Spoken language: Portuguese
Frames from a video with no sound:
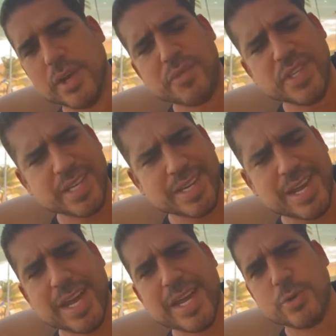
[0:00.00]
Eu fiz
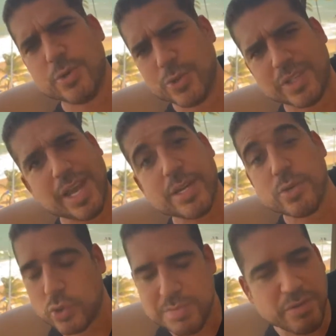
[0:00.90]
Senai, curso
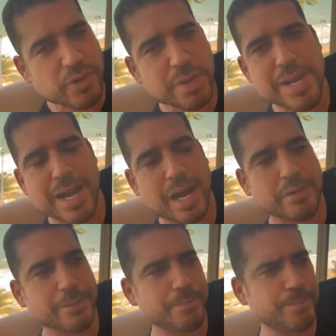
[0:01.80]
técnico, tudo minha avó que
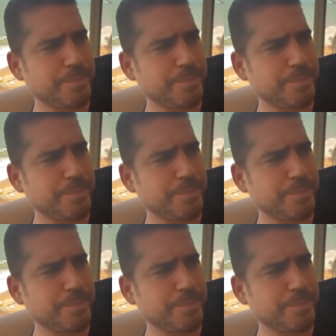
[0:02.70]
bancava. Sim.